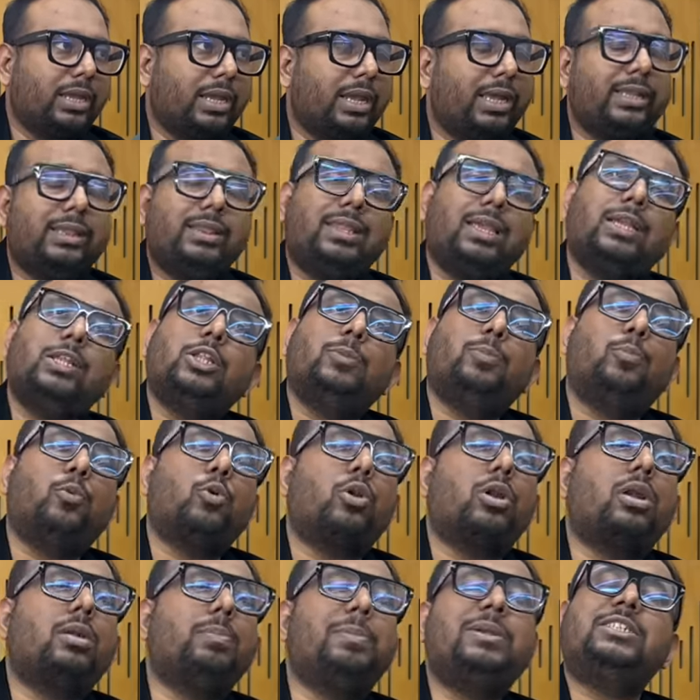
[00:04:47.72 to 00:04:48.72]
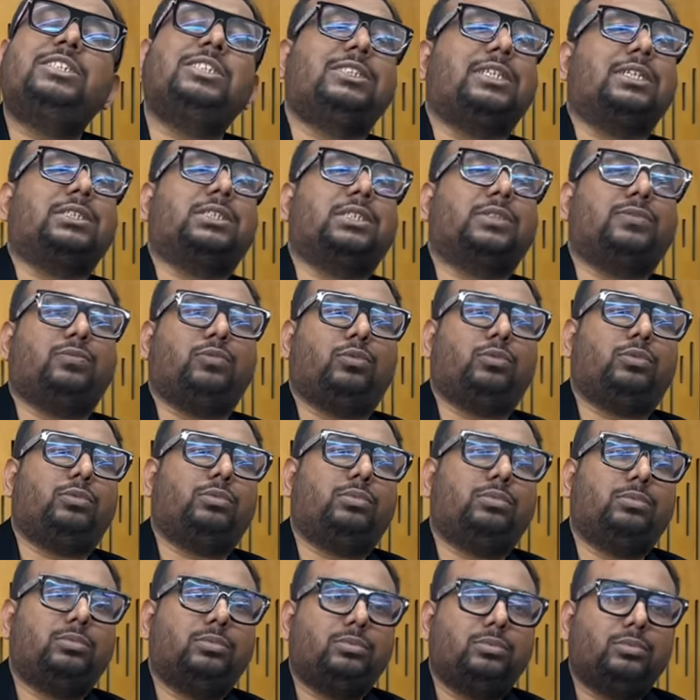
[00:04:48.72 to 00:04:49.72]
এর থেকে তো পরাণ বেশি সাকসেসফুল
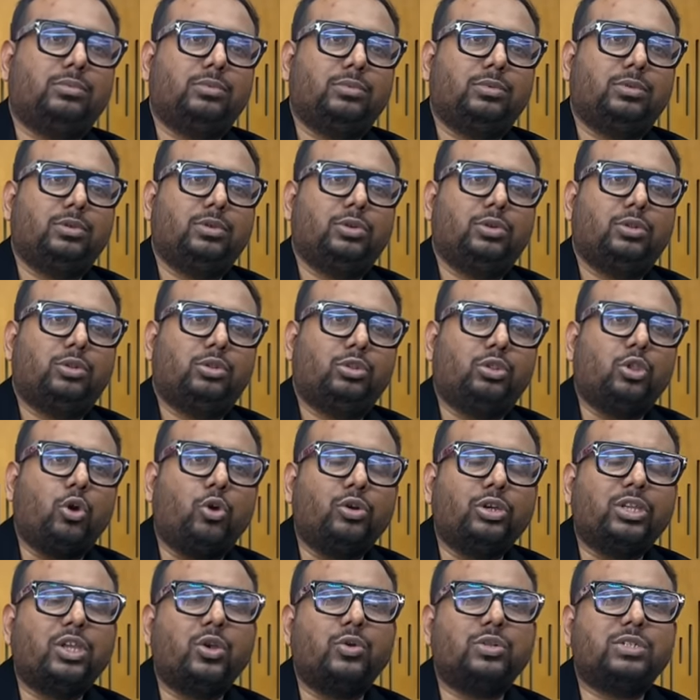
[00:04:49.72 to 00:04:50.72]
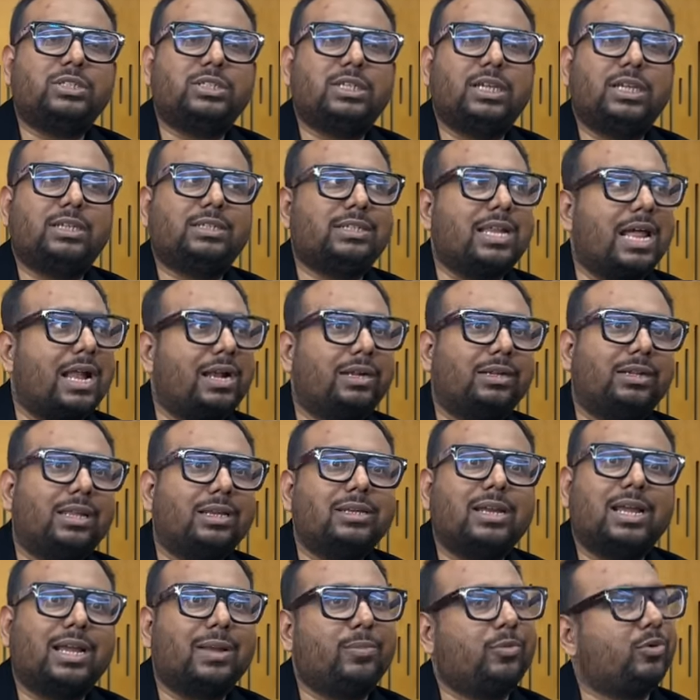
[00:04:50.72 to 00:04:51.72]
তো তখন কি হচ্ছে টানটা
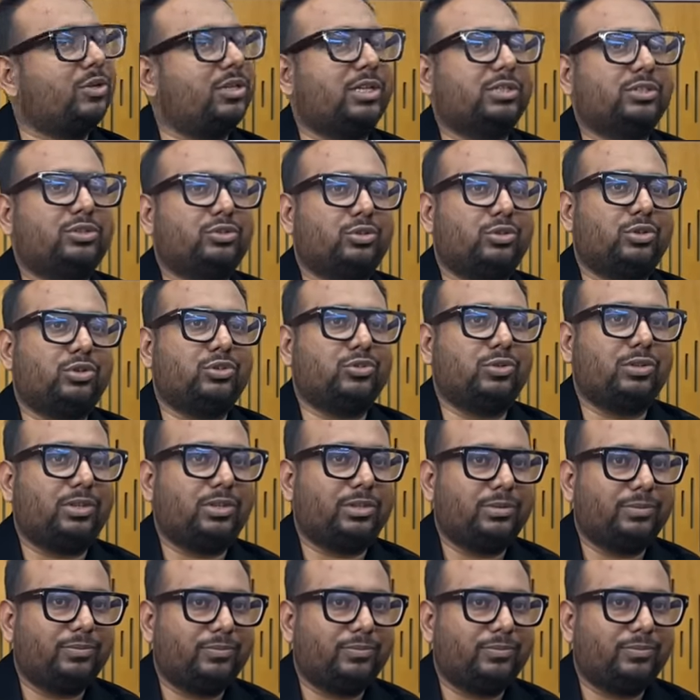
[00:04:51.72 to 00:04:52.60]
ঢাকা পড়ে যাচ্ছে তো আসলে